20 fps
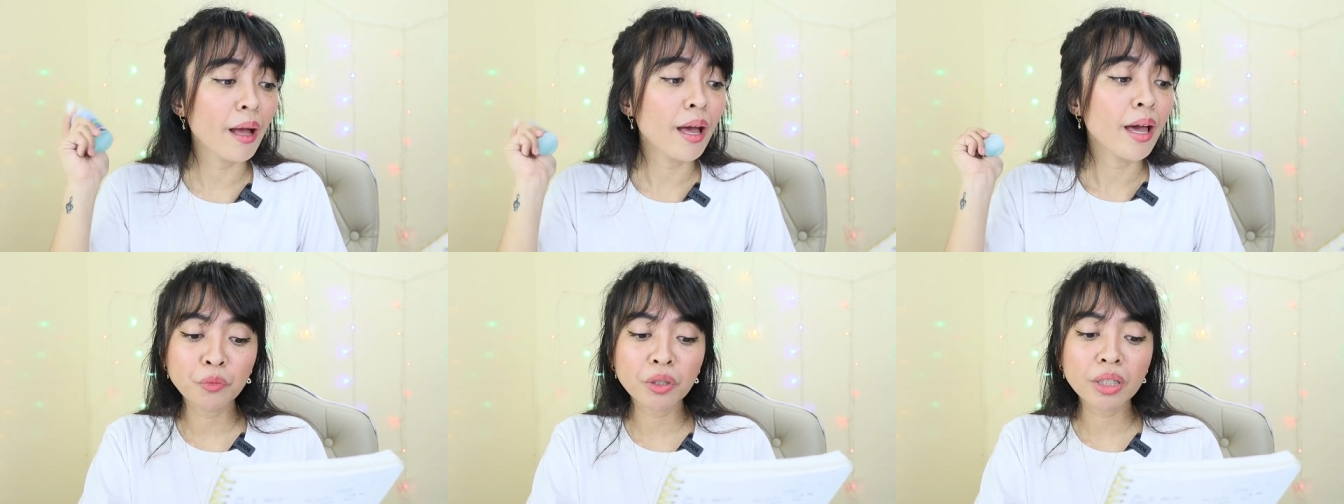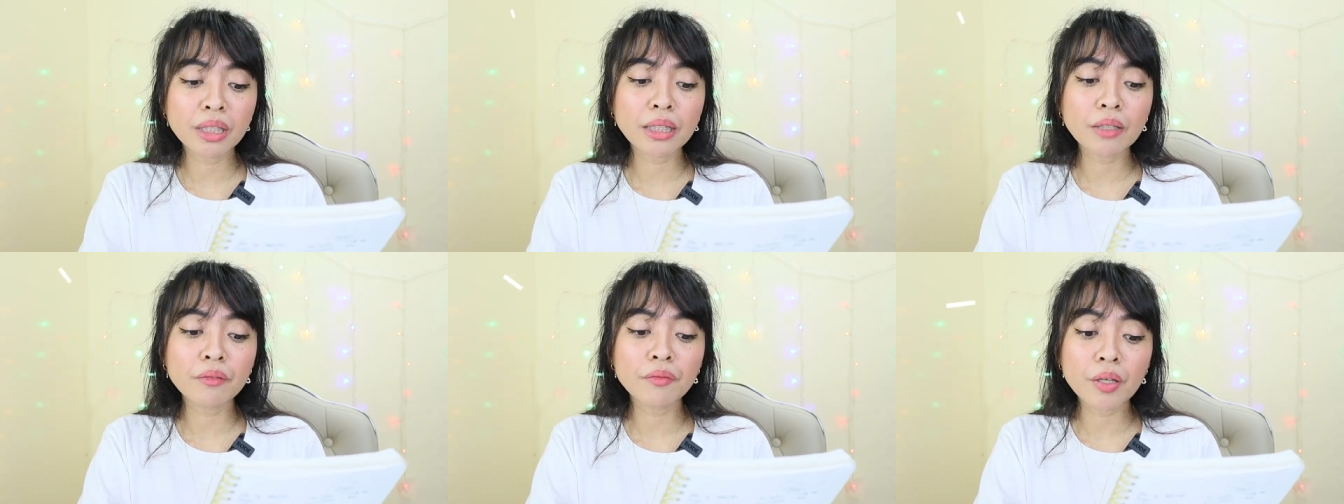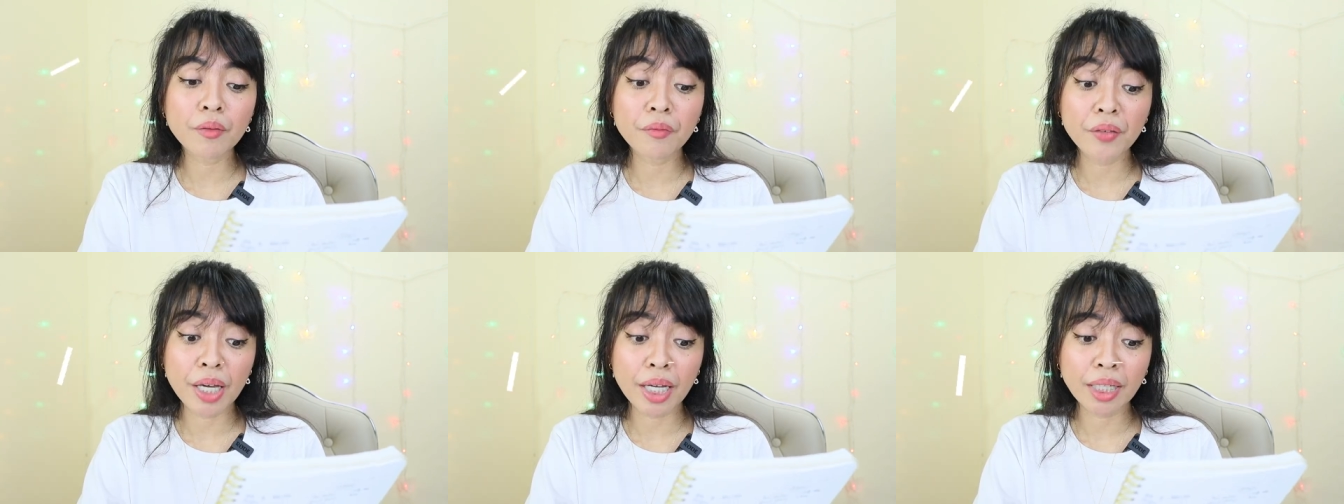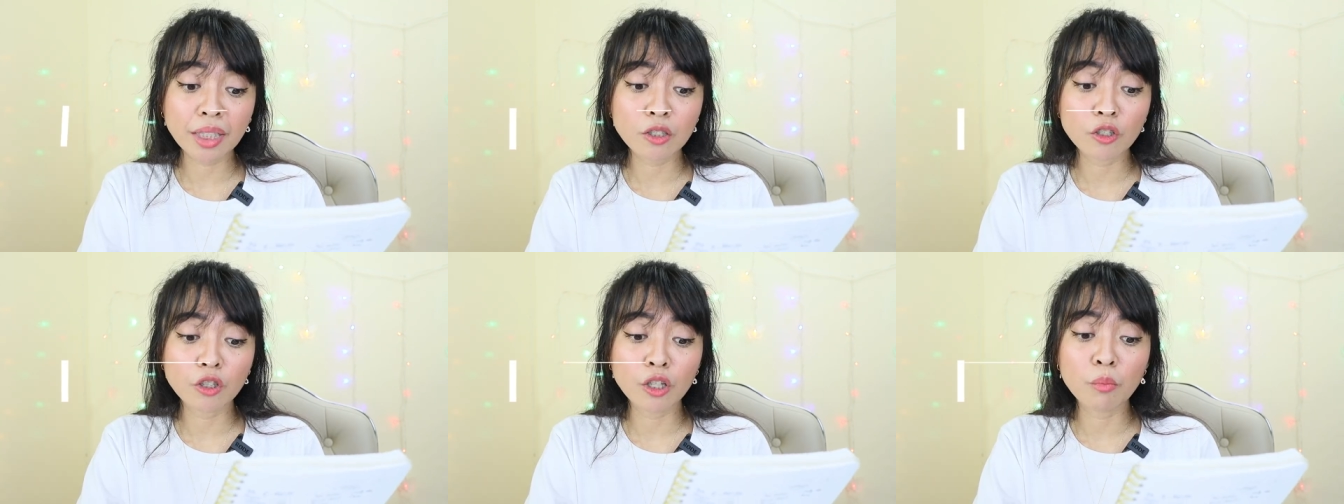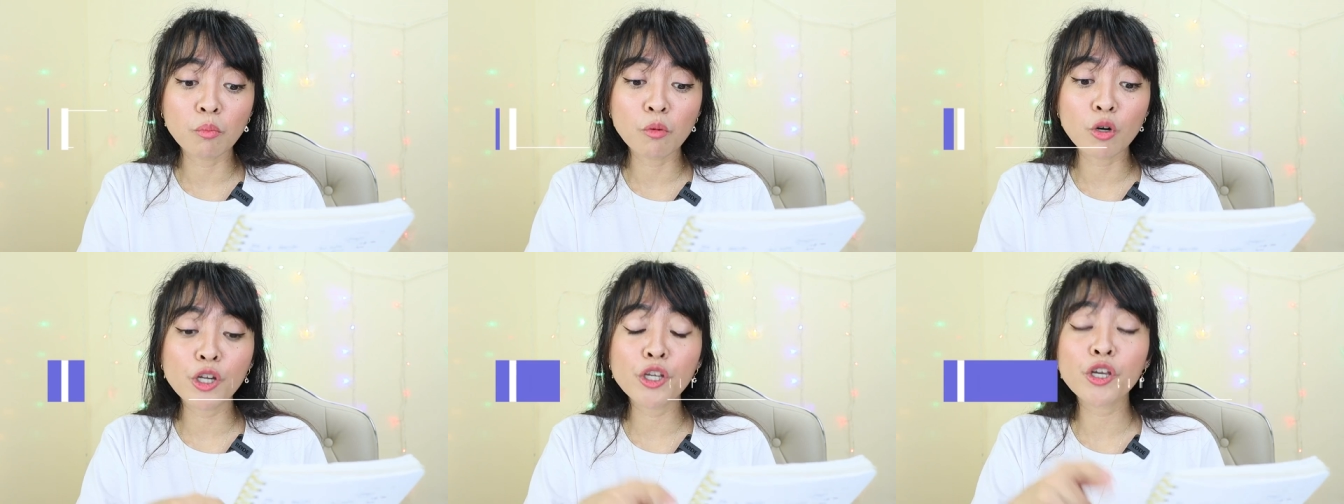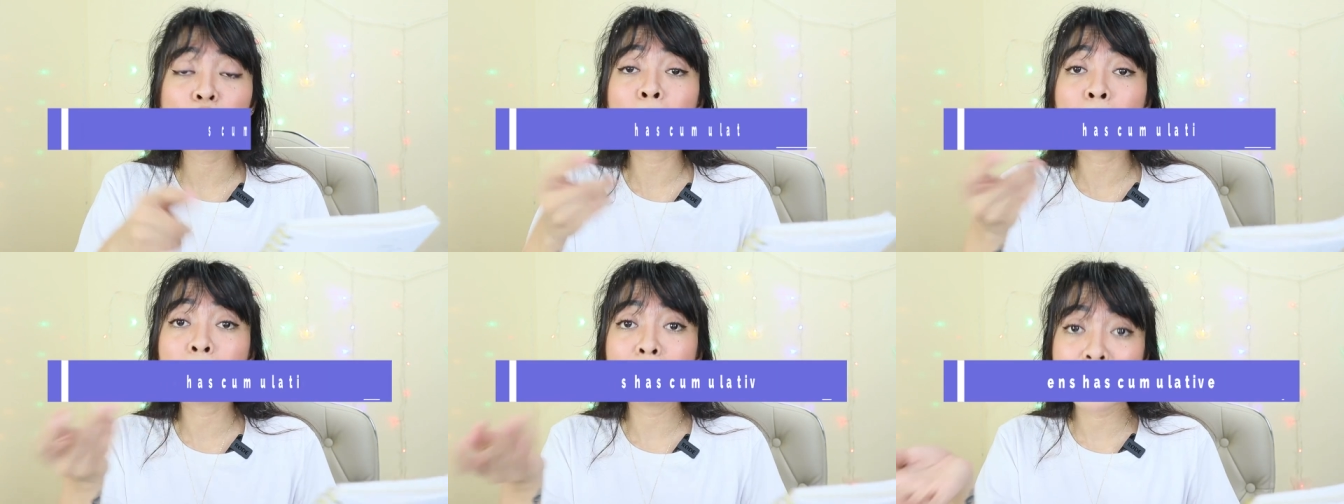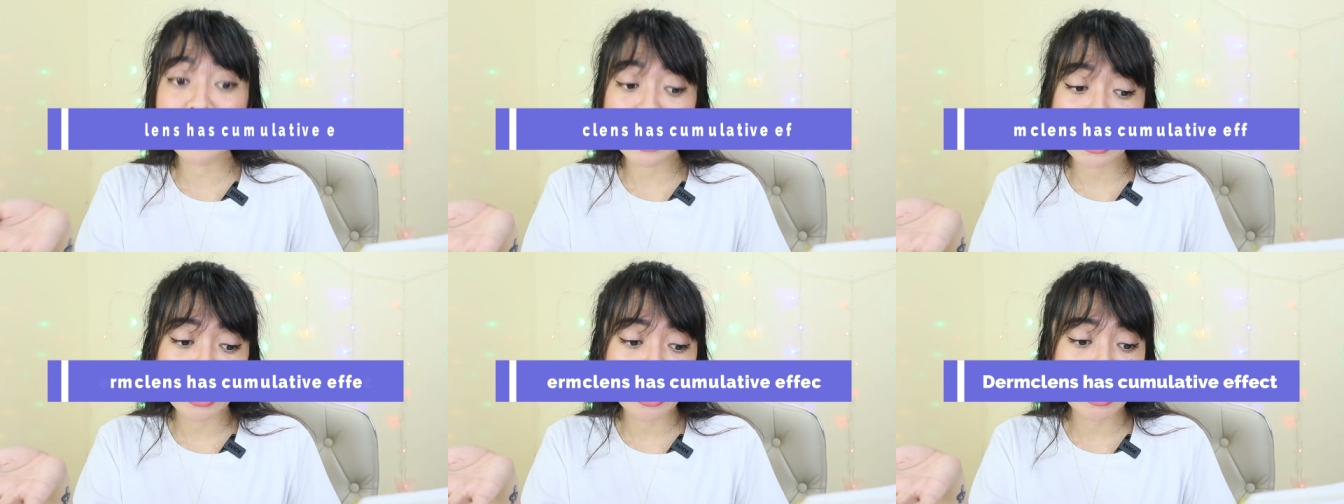Cumulative effect, so the more you
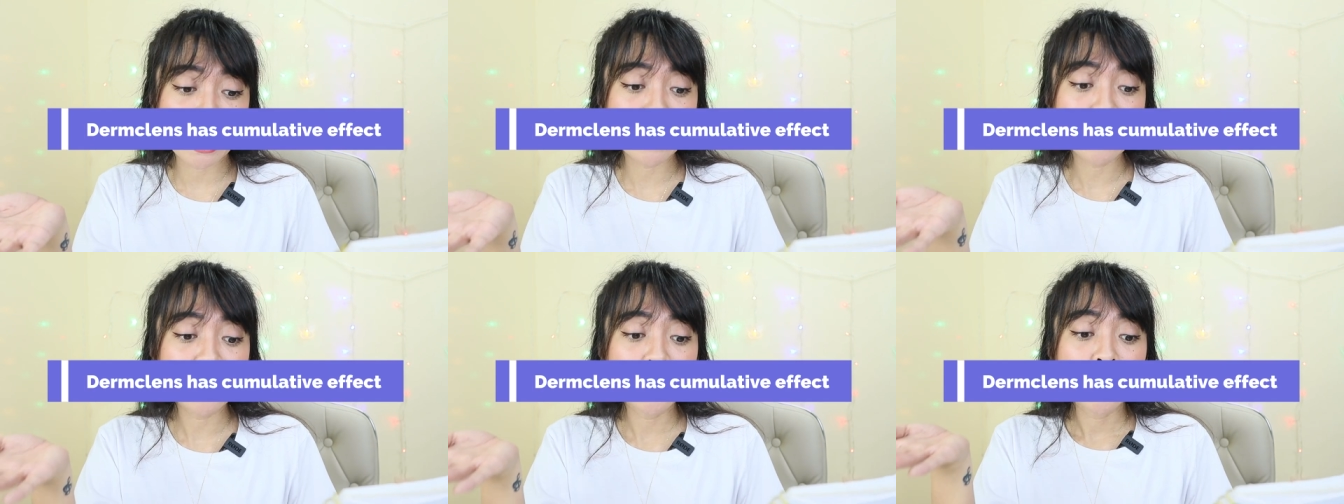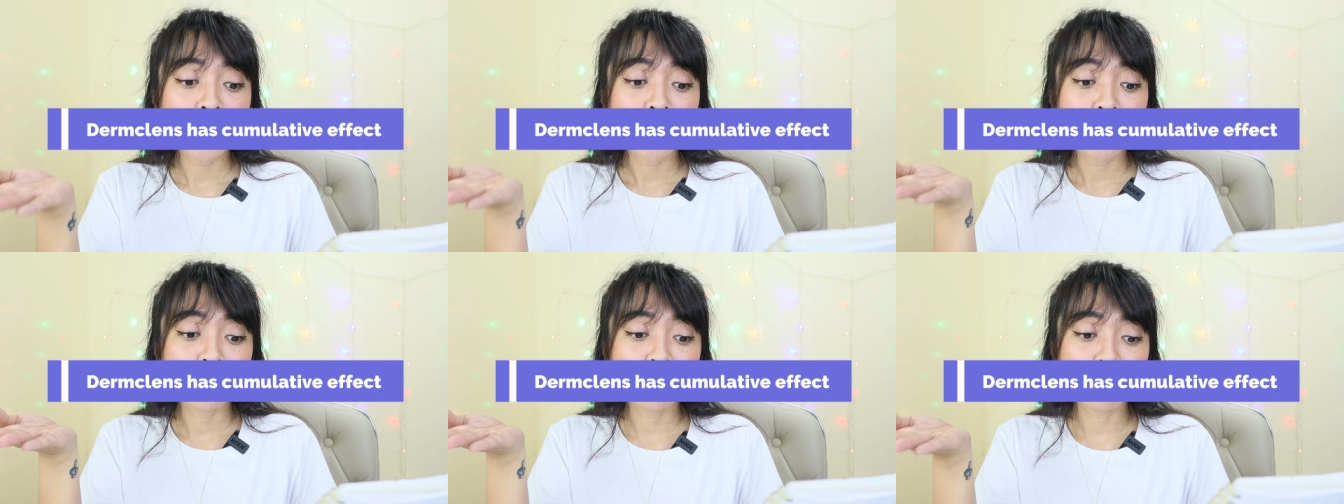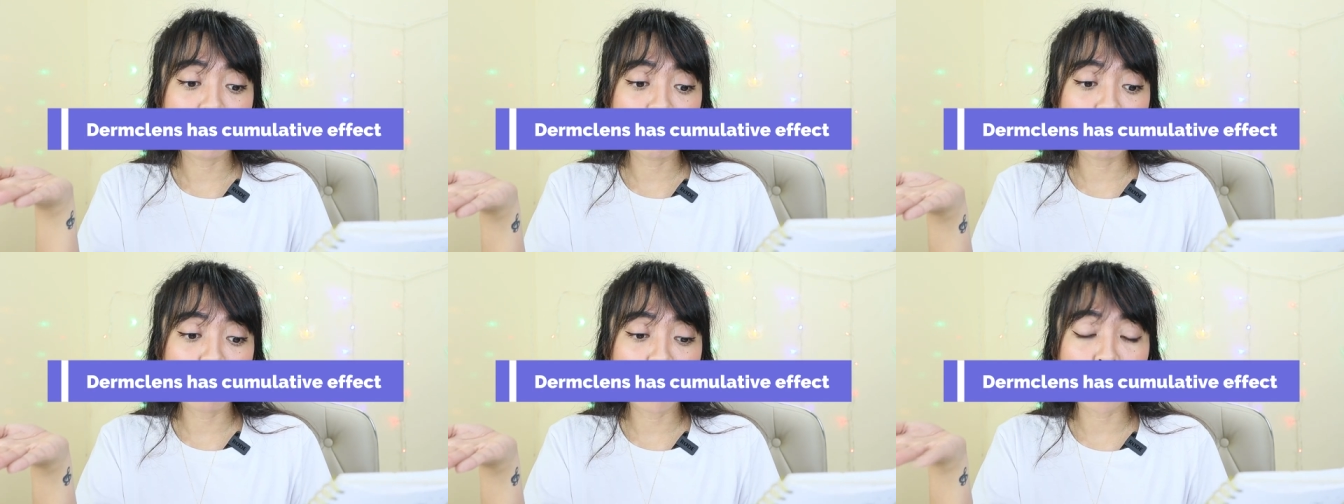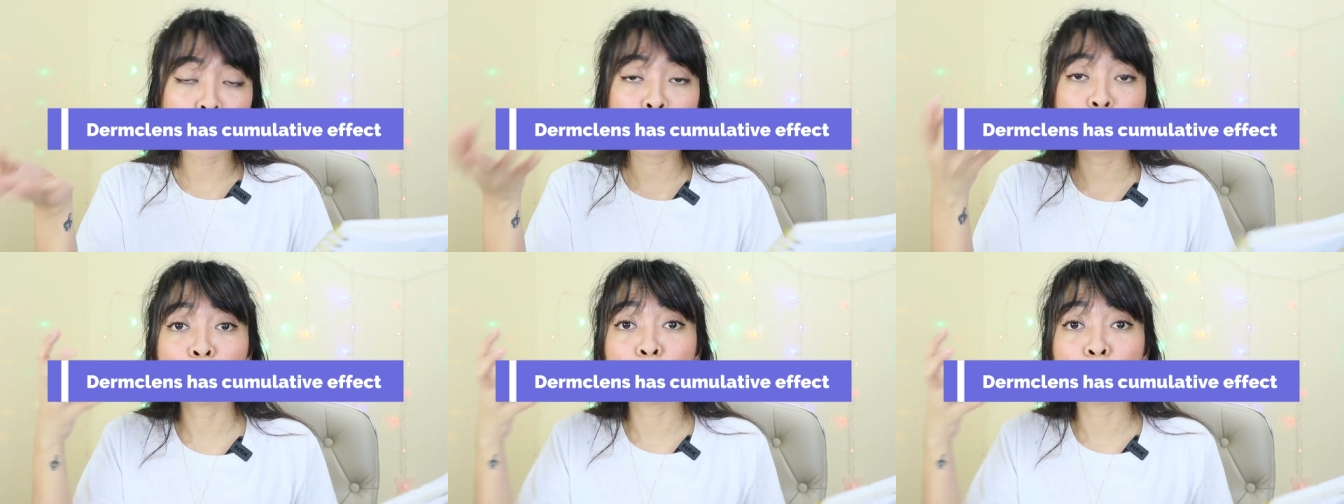apply, the more